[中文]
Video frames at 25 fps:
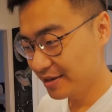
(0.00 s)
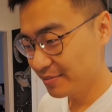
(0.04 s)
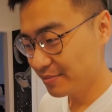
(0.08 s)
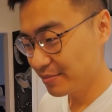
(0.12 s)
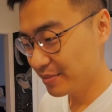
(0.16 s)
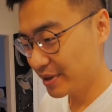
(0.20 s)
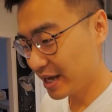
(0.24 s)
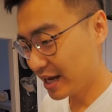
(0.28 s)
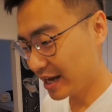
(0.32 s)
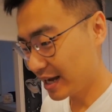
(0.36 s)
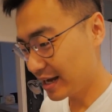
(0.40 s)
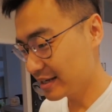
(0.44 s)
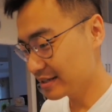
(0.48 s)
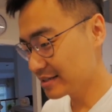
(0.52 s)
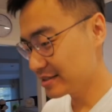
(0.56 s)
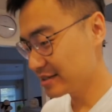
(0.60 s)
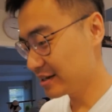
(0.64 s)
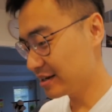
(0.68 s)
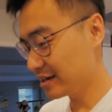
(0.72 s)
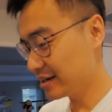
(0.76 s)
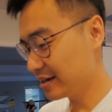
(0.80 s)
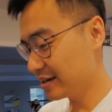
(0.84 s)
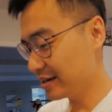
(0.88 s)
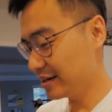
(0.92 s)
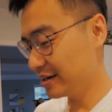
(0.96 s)
你俩
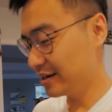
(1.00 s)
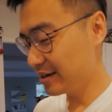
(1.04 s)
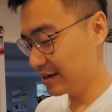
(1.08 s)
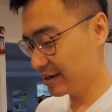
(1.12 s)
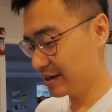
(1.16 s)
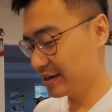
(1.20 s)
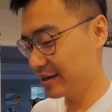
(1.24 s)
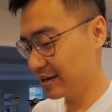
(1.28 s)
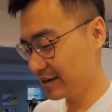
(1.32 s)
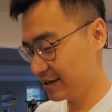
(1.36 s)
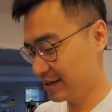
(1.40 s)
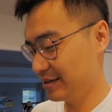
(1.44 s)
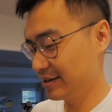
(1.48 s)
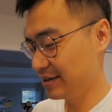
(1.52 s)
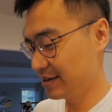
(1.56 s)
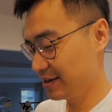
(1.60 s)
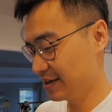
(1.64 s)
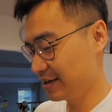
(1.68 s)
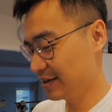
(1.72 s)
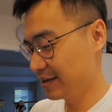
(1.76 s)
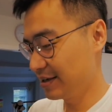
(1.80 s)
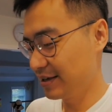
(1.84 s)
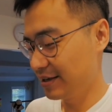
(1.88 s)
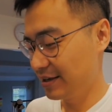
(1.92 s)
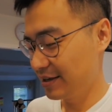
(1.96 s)
在
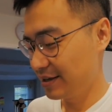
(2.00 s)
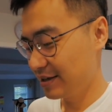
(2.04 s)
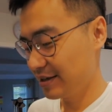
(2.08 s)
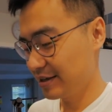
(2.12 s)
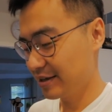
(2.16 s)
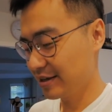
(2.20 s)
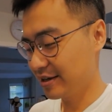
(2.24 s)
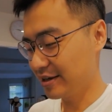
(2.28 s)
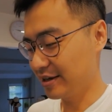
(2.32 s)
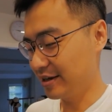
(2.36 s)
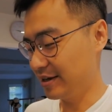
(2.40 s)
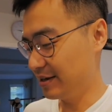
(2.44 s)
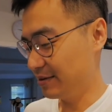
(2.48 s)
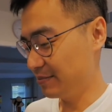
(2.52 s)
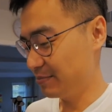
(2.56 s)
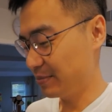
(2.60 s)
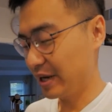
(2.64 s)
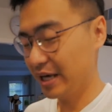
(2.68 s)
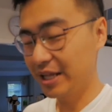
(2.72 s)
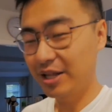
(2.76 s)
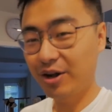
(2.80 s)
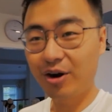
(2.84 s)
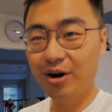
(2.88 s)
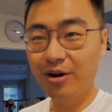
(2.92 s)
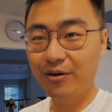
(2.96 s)
给
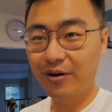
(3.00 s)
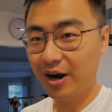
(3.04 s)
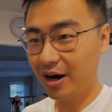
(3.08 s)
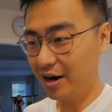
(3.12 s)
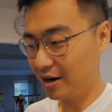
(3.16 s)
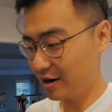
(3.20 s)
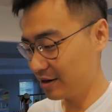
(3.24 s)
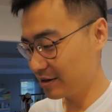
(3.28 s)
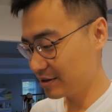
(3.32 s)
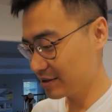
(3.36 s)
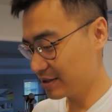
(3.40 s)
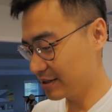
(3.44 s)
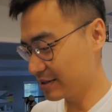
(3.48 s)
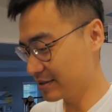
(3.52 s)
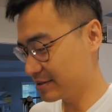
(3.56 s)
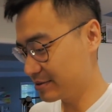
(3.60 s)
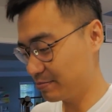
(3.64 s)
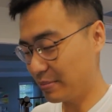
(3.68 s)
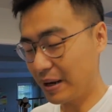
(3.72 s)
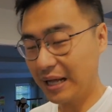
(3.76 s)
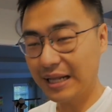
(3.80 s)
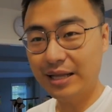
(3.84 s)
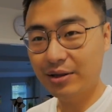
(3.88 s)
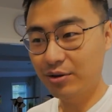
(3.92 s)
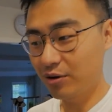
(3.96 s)
陪娜娜玩儿。这
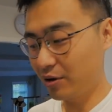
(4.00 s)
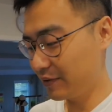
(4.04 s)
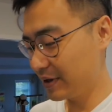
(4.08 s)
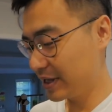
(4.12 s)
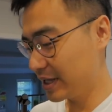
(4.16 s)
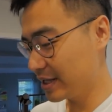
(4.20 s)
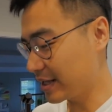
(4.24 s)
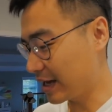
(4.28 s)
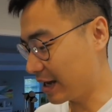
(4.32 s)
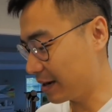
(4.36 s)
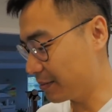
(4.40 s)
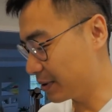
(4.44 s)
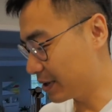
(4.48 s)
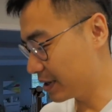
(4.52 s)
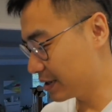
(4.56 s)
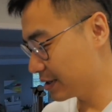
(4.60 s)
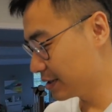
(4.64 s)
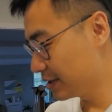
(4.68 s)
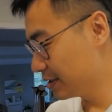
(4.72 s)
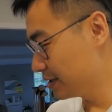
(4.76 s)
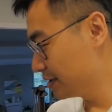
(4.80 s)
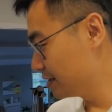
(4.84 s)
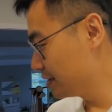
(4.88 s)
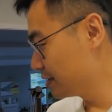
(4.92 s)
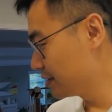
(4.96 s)
八点多喂完奶嘛，
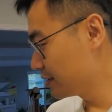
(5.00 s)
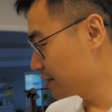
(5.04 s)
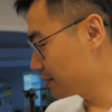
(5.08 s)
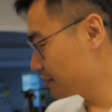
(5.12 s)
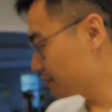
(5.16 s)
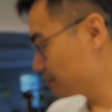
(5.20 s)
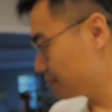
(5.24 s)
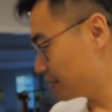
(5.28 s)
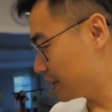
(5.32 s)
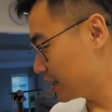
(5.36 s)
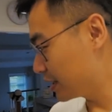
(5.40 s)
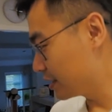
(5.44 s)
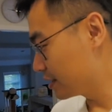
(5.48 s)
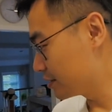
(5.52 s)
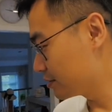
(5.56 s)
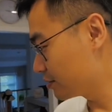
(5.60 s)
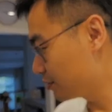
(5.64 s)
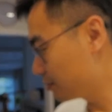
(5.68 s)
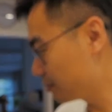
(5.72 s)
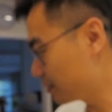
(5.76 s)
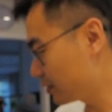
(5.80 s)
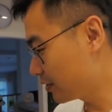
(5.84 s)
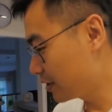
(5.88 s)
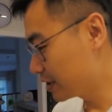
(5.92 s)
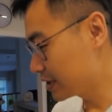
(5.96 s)
八点
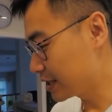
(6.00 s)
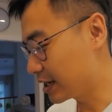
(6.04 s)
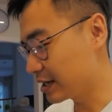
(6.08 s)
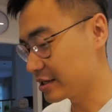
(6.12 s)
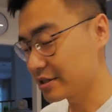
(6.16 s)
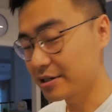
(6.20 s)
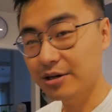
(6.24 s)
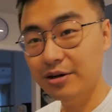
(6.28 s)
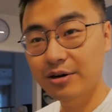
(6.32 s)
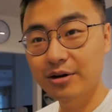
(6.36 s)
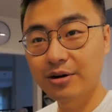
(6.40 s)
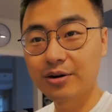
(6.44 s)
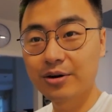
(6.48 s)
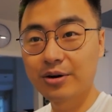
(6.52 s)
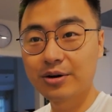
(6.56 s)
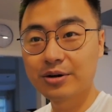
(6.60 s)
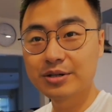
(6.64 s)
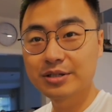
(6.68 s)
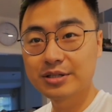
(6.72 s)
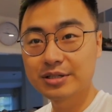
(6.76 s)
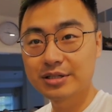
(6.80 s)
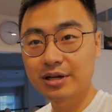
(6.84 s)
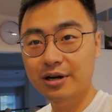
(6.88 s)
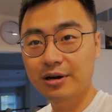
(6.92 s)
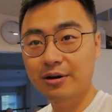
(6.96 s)
多喂完奶之后
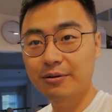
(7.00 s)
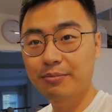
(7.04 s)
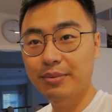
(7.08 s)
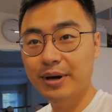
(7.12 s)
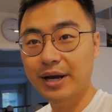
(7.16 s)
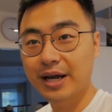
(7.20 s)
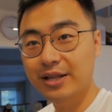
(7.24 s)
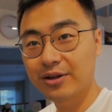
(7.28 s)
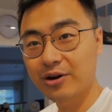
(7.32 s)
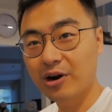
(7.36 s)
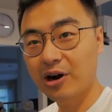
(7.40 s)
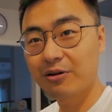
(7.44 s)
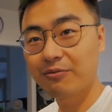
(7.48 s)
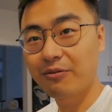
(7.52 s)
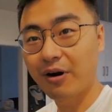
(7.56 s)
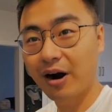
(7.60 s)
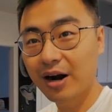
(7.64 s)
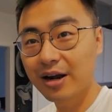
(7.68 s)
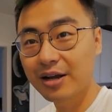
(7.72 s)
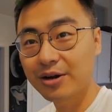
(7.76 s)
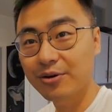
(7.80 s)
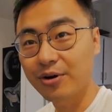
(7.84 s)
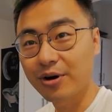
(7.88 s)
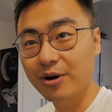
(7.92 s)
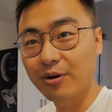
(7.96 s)
要陪娜娜
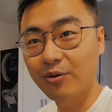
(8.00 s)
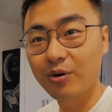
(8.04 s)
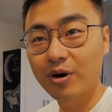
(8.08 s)
玩一会儿。